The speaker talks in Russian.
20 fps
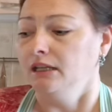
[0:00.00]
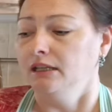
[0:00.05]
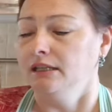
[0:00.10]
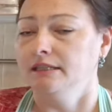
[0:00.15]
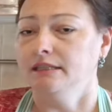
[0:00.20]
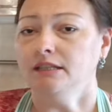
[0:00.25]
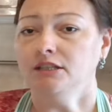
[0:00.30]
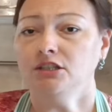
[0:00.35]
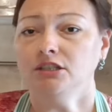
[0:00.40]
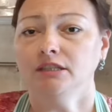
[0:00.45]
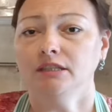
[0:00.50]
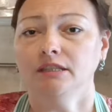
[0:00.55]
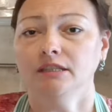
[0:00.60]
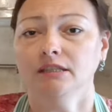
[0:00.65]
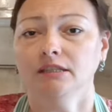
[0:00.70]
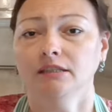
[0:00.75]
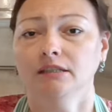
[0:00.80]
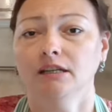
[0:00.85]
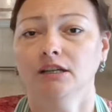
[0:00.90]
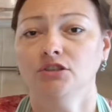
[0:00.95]
Значит,
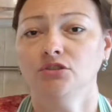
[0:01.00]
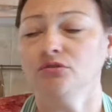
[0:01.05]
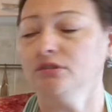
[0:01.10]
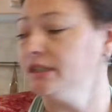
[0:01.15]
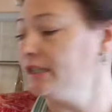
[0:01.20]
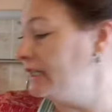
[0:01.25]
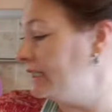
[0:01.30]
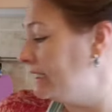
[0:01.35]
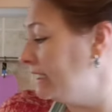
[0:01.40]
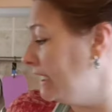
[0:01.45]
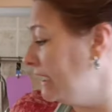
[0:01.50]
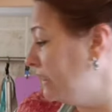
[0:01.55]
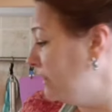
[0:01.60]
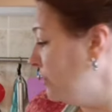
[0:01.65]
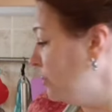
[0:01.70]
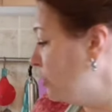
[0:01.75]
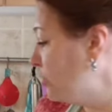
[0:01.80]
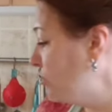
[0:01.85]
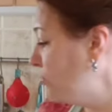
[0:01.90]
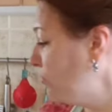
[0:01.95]
хочу сказать,
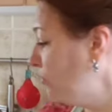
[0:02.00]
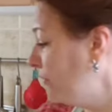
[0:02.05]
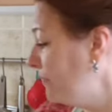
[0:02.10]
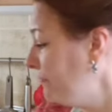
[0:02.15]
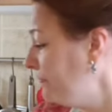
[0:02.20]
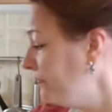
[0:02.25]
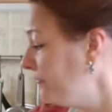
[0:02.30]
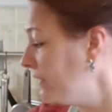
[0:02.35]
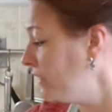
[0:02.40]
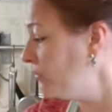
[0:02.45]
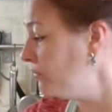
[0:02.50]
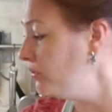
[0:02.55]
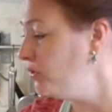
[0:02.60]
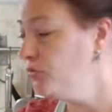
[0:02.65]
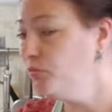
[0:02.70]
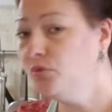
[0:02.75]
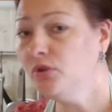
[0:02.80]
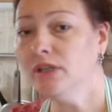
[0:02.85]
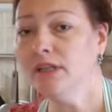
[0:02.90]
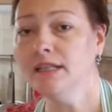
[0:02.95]
что у
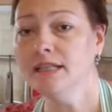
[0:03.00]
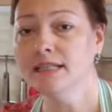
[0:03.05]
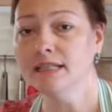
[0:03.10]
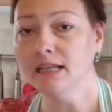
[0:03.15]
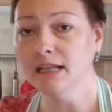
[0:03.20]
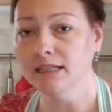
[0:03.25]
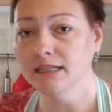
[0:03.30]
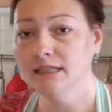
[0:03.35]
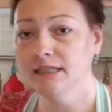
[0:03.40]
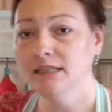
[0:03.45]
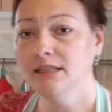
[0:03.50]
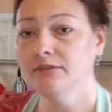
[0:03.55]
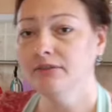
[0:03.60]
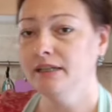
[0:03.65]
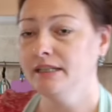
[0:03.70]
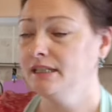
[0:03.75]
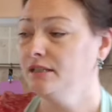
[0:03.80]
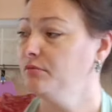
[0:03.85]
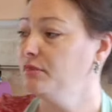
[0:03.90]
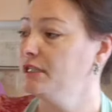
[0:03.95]
любой рассады,
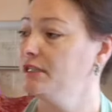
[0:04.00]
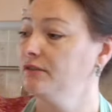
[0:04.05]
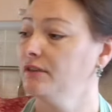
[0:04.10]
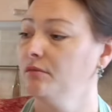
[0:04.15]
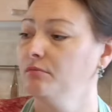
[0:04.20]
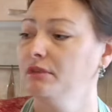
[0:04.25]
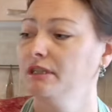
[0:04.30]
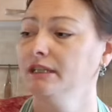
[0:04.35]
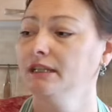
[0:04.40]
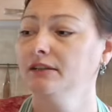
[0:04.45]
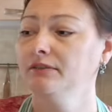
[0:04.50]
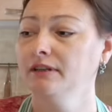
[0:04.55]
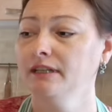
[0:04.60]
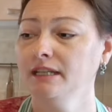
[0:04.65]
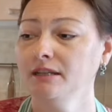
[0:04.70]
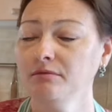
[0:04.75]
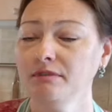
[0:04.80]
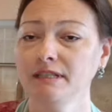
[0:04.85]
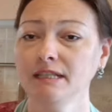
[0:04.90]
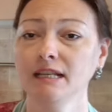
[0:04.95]
давайте мы с вами
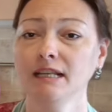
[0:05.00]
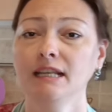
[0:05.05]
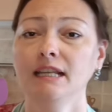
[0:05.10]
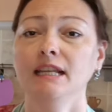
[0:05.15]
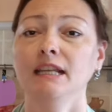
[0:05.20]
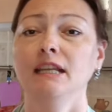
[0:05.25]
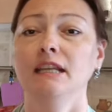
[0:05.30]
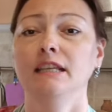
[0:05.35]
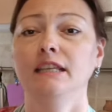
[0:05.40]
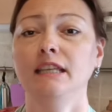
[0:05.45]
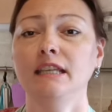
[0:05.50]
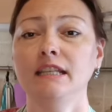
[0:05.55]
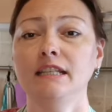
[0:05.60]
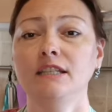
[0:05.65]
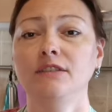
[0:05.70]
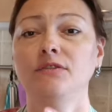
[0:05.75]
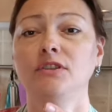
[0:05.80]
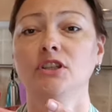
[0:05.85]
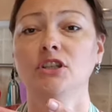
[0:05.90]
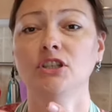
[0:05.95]
договоримся,
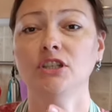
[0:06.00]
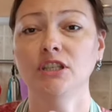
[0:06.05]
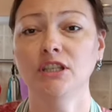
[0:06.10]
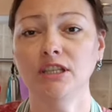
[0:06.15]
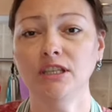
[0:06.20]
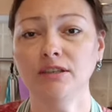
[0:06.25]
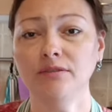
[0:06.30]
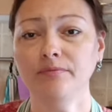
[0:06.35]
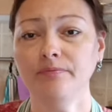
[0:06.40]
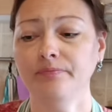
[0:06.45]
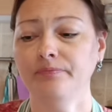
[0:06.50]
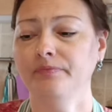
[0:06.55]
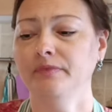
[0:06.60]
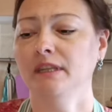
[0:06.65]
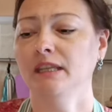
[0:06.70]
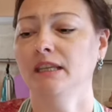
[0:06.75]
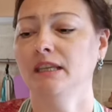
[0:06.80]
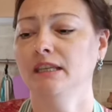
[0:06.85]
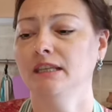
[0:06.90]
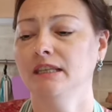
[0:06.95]
есть вершки
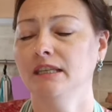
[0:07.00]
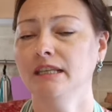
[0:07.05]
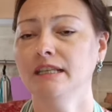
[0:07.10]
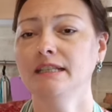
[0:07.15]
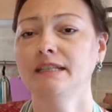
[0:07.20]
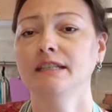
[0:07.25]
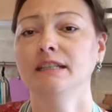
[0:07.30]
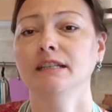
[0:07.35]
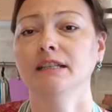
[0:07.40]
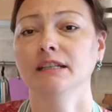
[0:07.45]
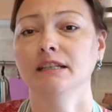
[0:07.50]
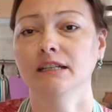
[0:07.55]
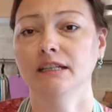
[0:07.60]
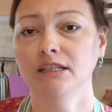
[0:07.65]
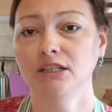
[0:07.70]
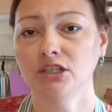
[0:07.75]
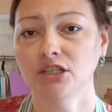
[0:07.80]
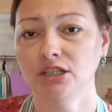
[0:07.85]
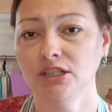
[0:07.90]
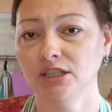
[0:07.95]
и есть
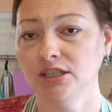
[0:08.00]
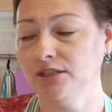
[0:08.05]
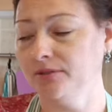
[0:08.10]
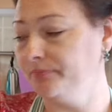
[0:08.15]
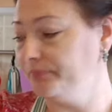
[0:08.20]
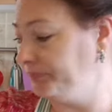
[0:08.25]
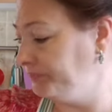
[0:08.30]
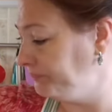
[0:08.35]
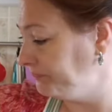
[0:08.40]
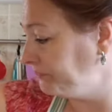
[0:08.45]
корешки.